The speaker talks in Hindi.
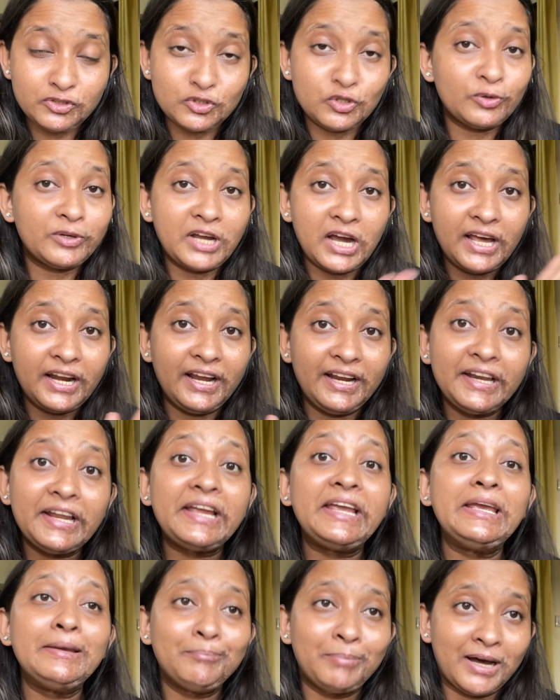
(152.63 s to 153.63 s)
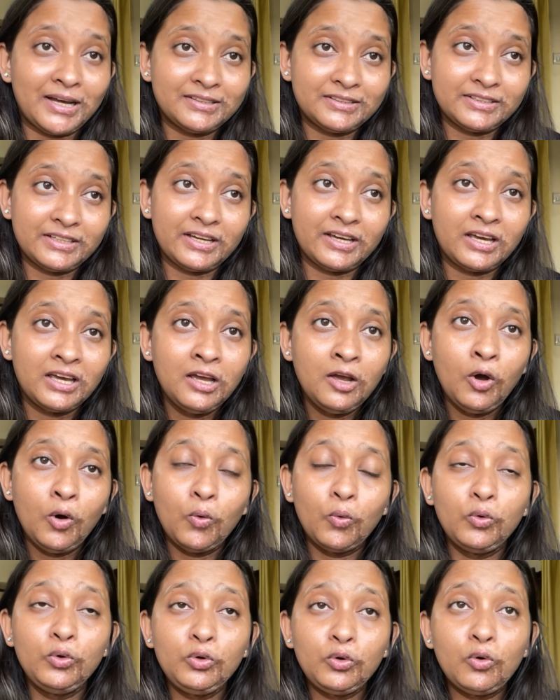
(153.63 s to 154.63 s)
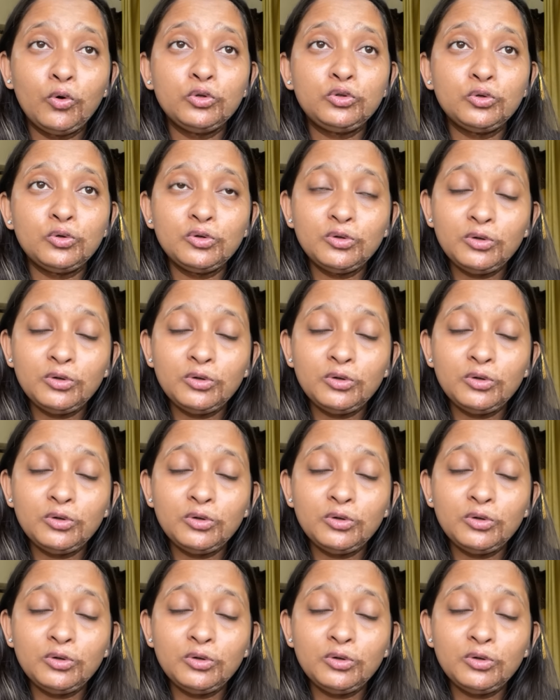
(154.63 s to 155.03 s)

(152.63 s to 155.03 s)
छुटकारा नहीं पाते हैं उनको तो